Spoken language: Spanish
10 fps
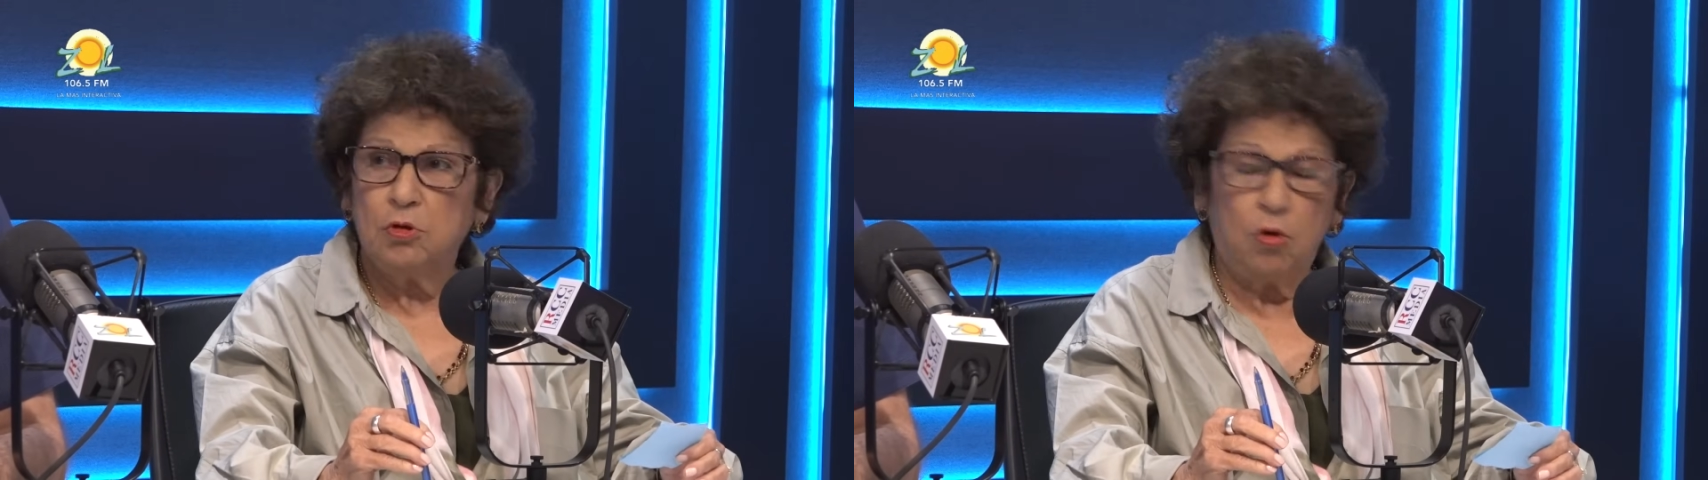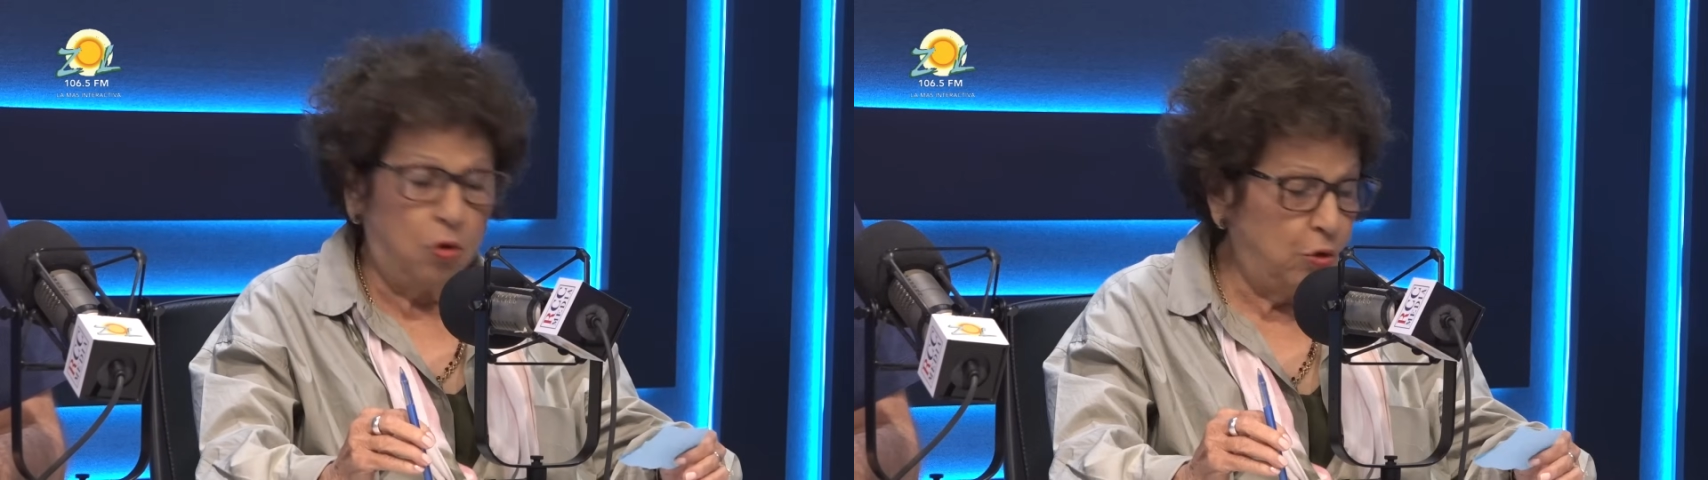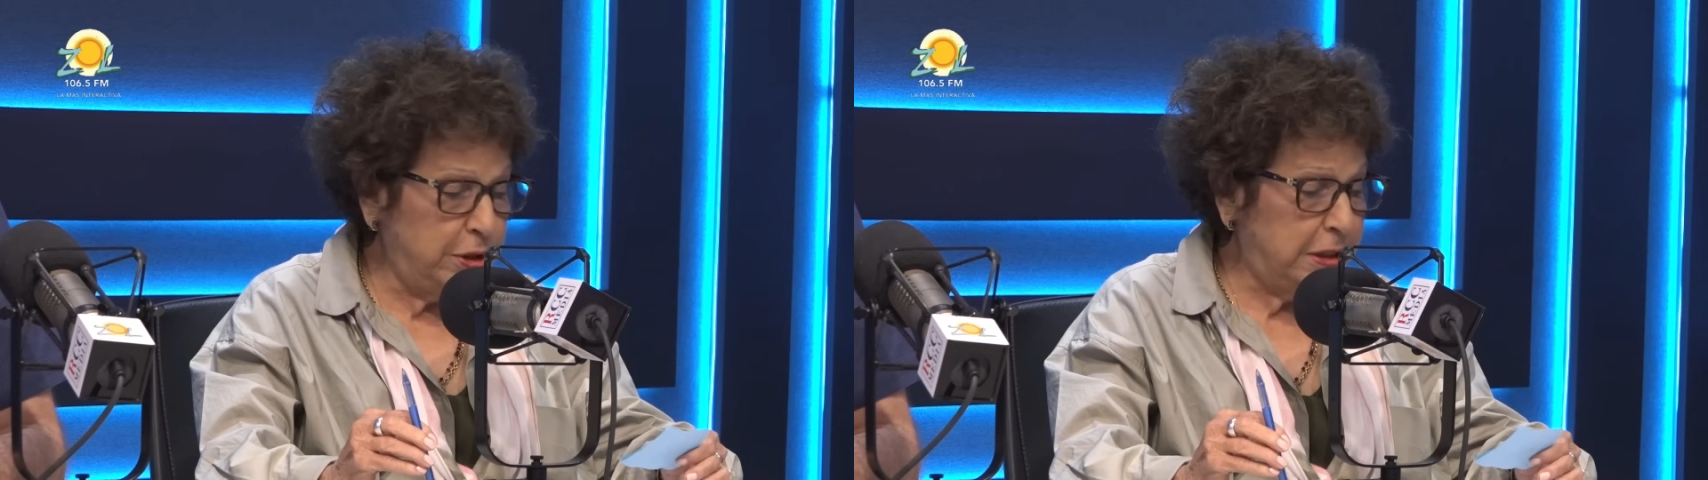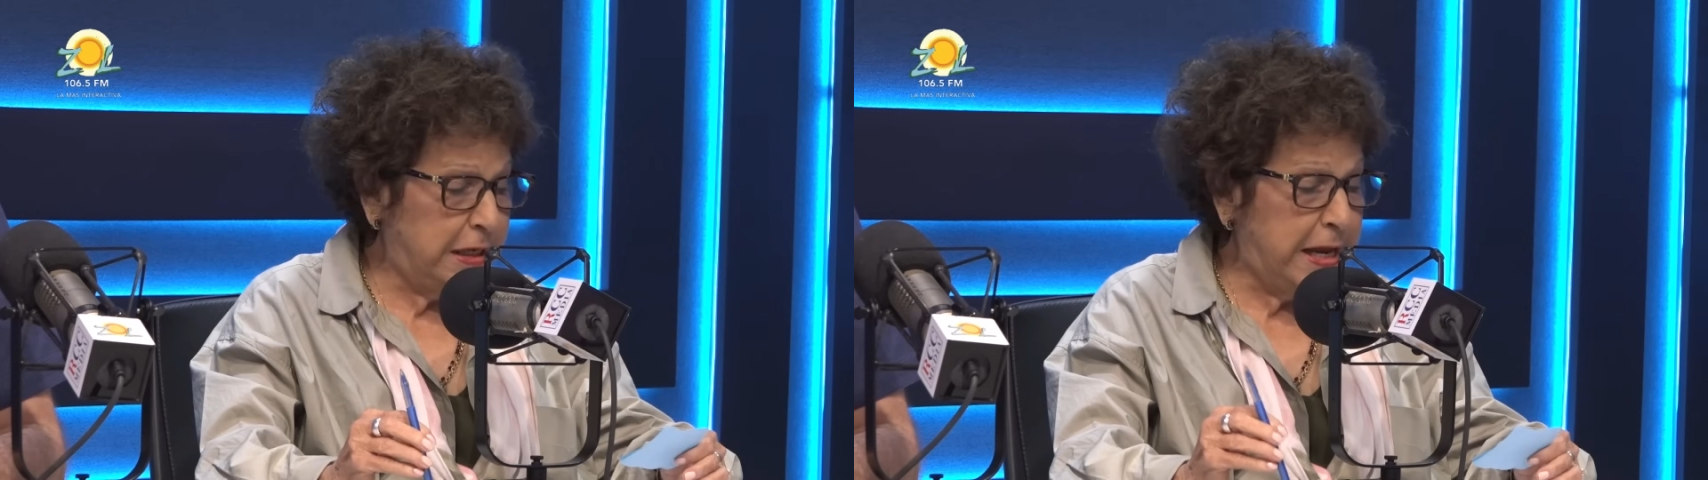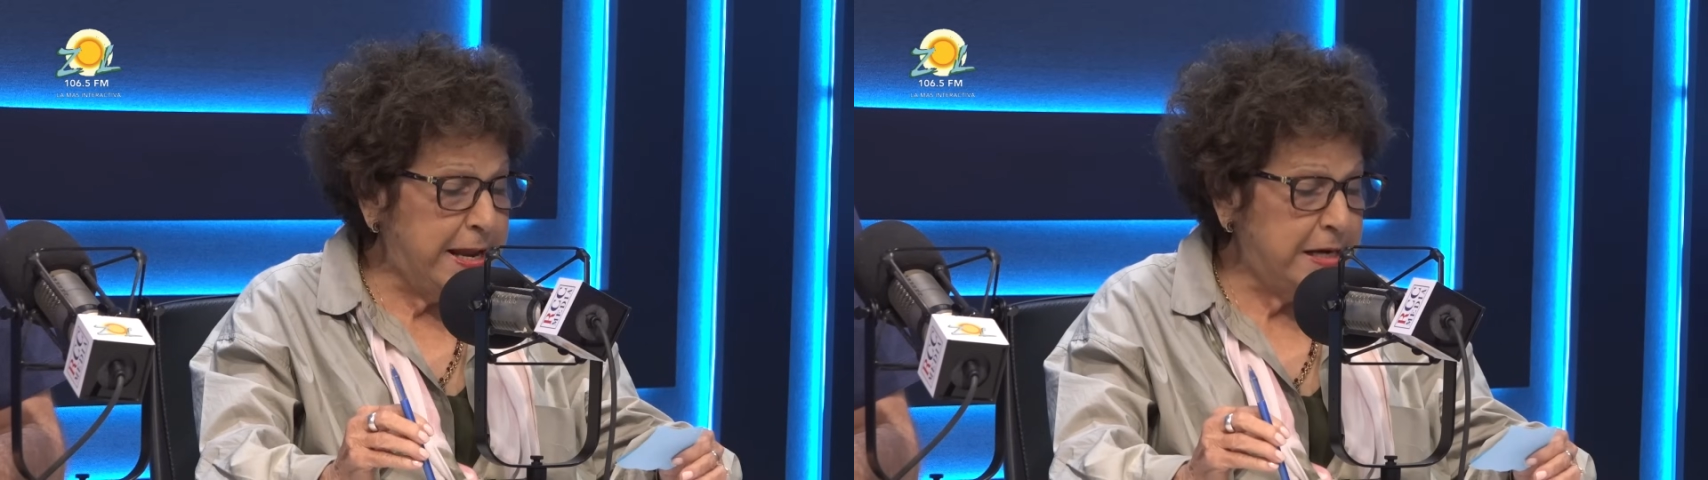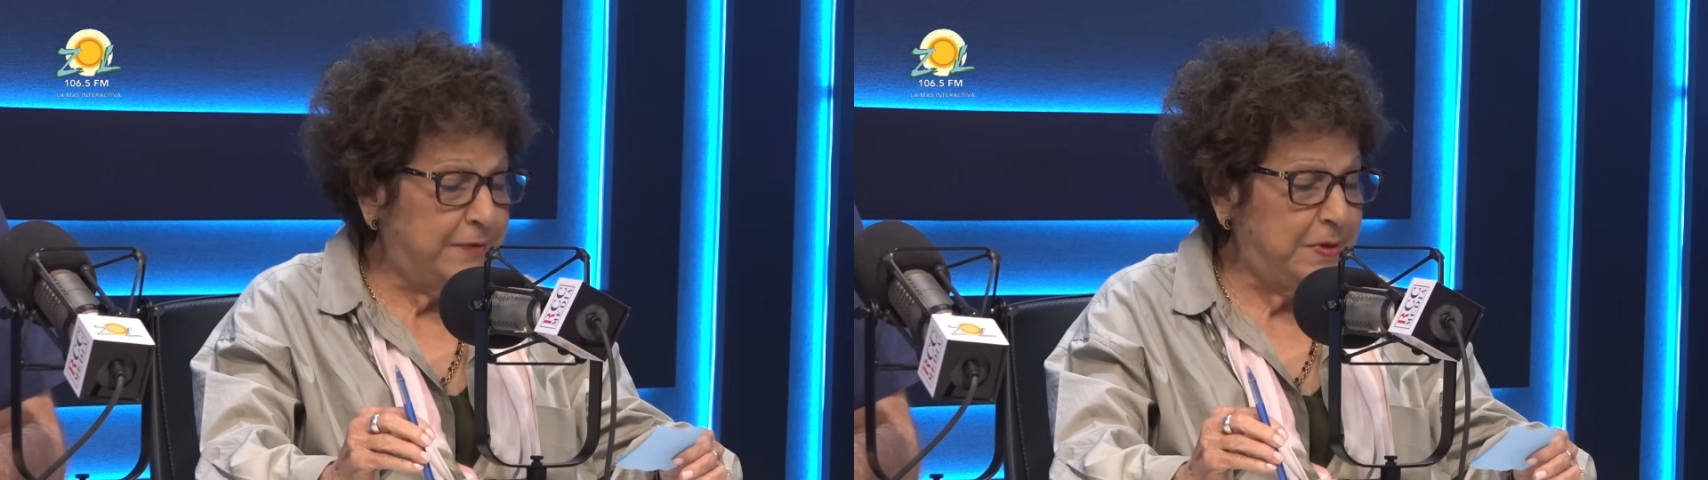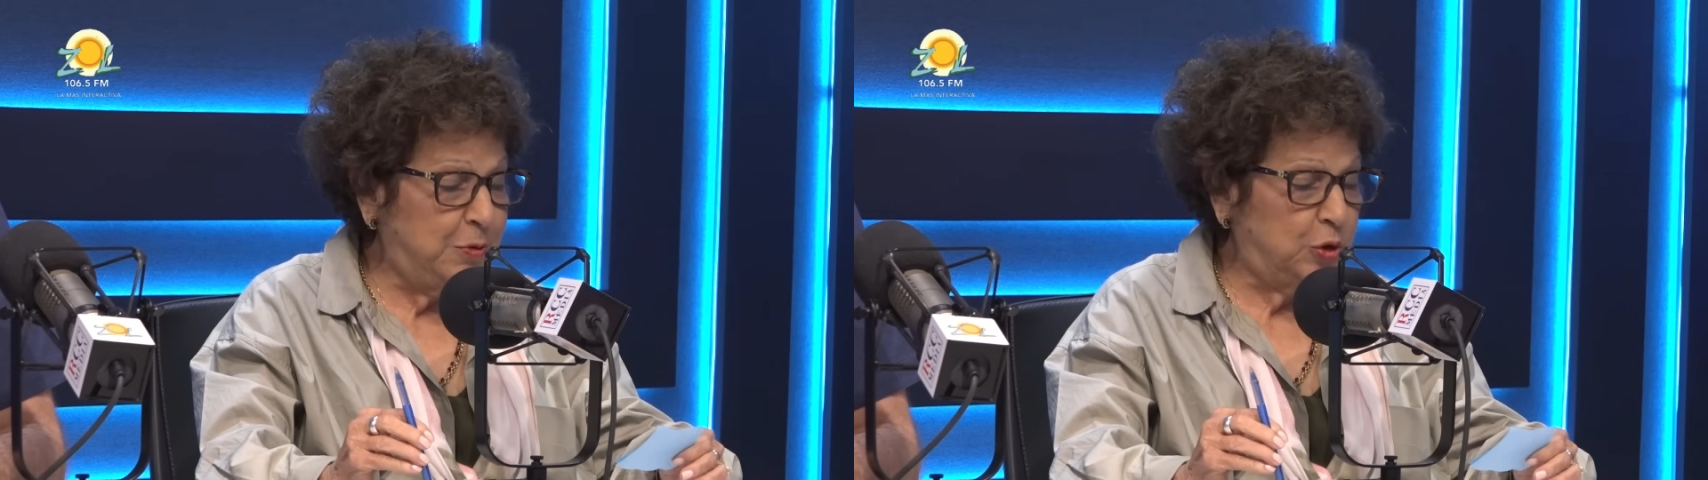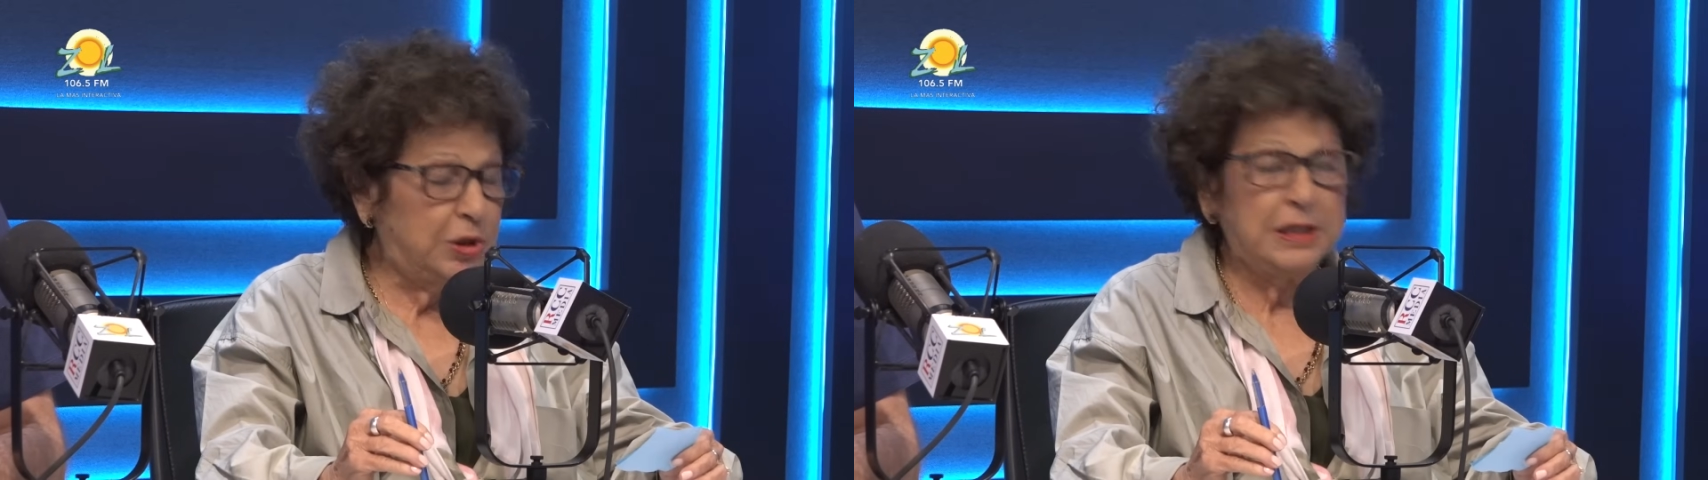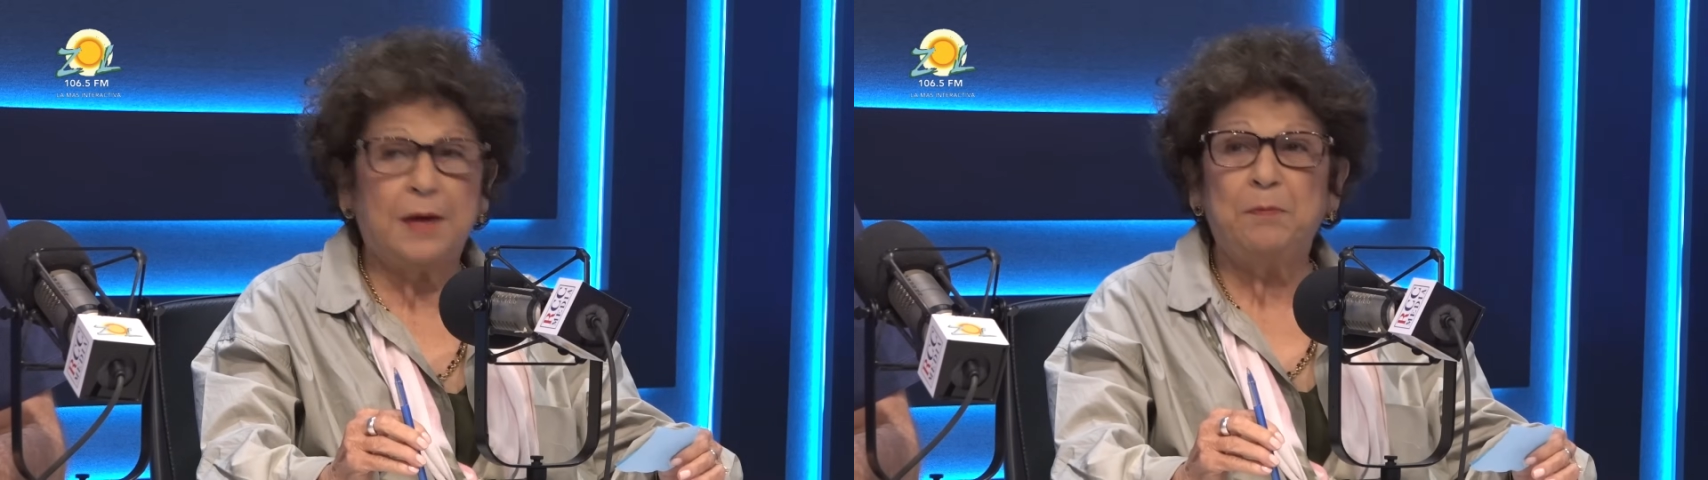hoy en la biblioteca